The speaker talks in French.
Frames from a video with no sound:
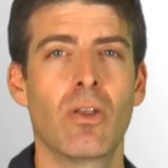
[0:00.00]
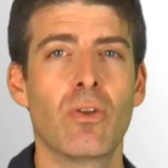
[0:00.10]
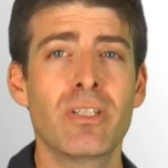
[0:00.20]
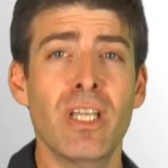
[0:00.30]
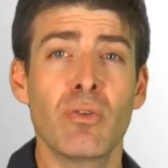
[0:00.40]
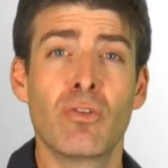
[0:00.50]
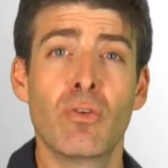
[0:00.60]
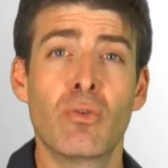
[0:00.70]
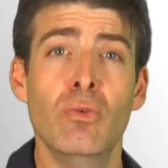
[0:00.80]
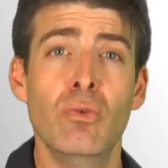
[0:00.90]
Dans le cadre de ce
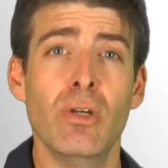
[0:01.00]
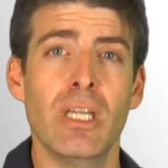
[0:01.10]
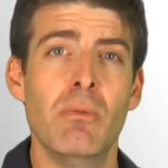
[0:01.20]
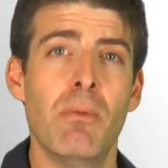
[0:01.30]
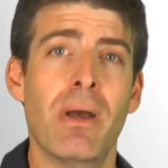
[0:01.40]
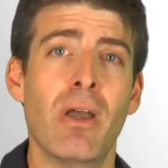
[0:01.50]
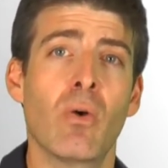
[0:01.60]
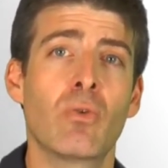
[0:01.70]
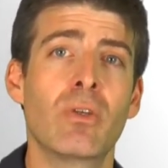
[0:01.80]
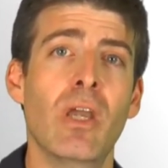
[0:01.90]
cours, il me paraît
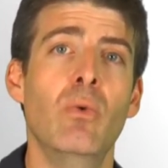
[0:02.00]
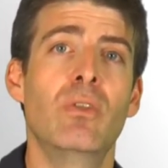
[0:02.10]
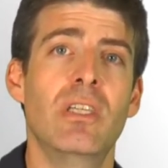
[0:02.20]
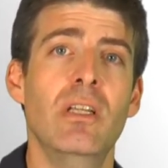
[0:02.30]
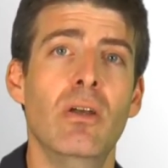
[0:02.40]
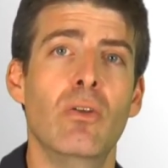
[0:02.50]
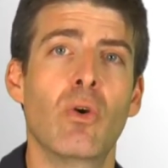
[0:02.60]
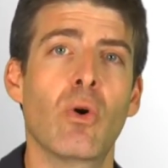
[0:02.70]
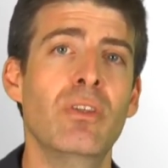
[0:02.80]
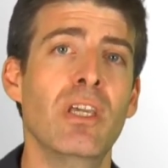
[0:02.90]
en tout cas utile de
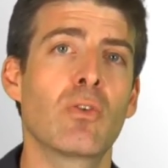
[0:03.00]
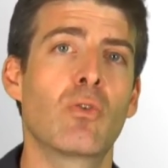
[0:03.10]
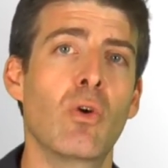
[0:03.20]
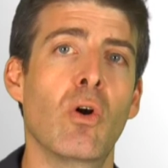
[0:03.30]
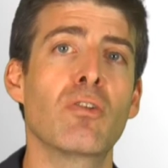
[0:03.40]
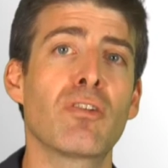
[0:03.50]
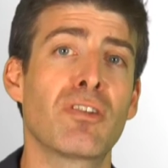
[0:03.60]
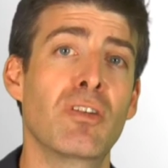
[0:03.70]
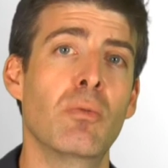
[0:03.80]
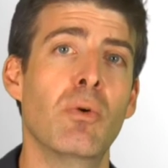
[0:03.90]
retenir deux grands
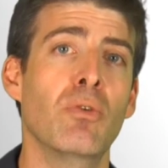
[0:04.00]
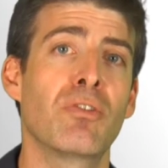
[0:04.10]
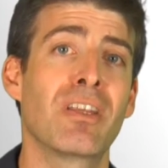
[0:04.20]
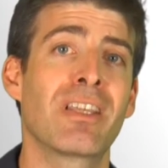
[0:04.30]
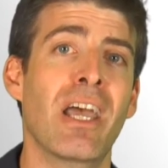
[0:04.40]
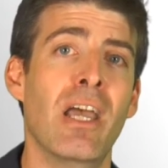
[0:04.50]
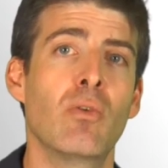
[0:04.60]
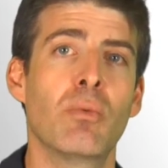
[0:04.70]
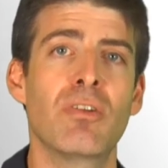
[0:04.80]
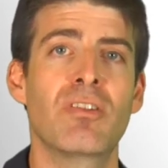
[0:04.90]
enseignements de ces très
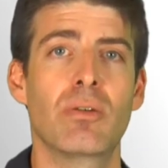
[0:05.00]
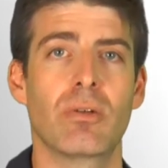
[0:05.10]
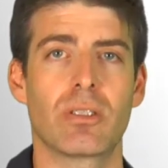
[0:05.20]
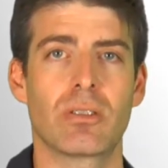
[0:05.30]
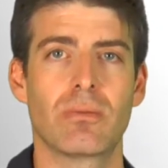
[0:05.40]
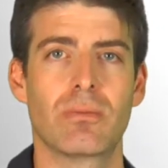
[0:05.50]
nombreuses théories.